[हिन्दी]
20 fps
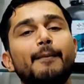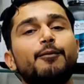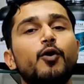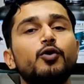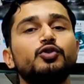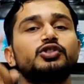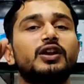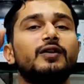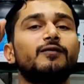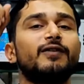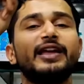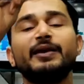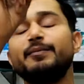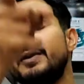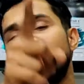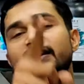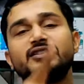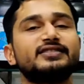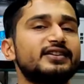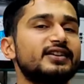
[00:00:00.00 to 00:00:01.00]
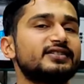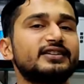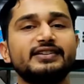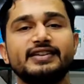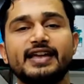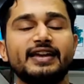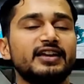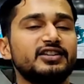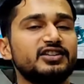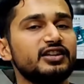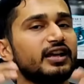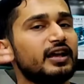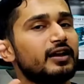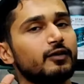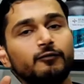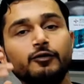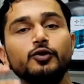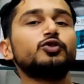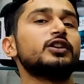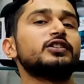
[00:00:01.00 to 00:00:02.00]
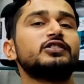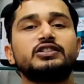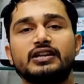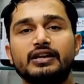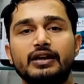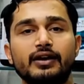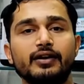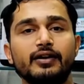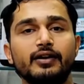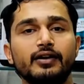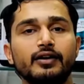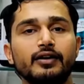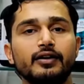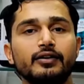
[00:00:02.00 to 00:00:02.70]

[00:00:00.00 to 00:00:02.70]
आपको सिर्फ वही ब्रांड सजेस्ट की जाएंगे जिनके रिव्यूज अच्छे हैं